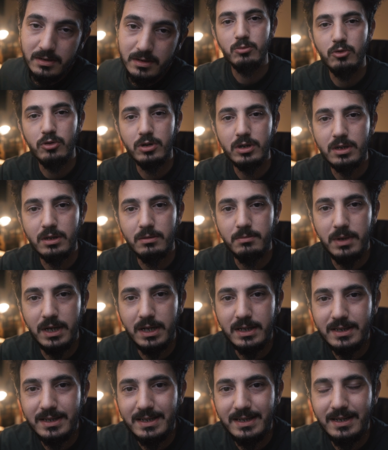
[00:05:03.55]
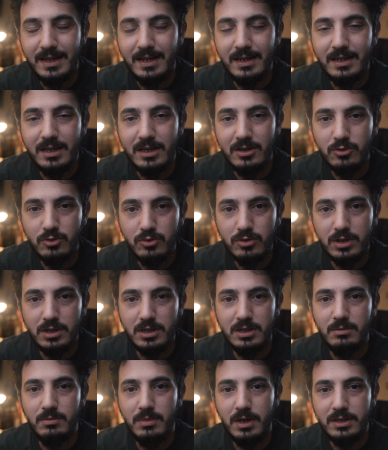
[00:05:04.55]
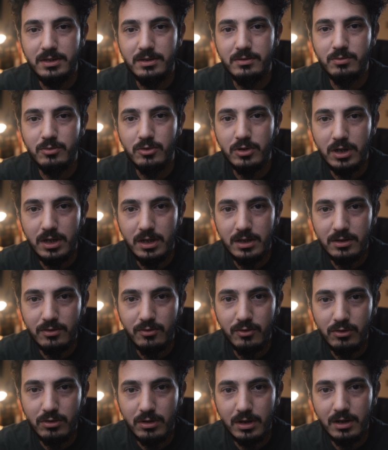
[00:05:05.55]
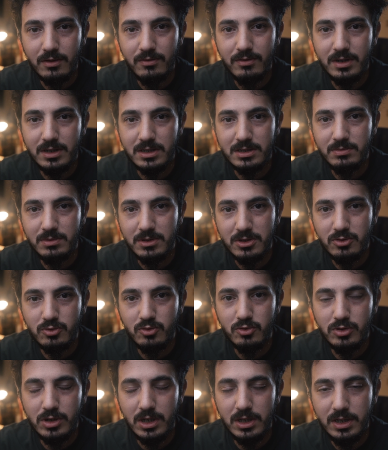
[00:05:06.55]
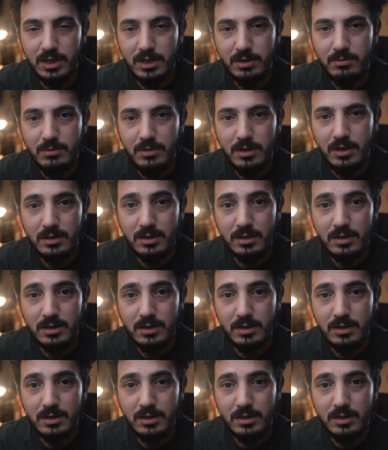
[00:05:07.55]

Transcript: Bu arada belki ilerleyen günlerde ben de bu kanalda fotoğraf yarışması düzenlerim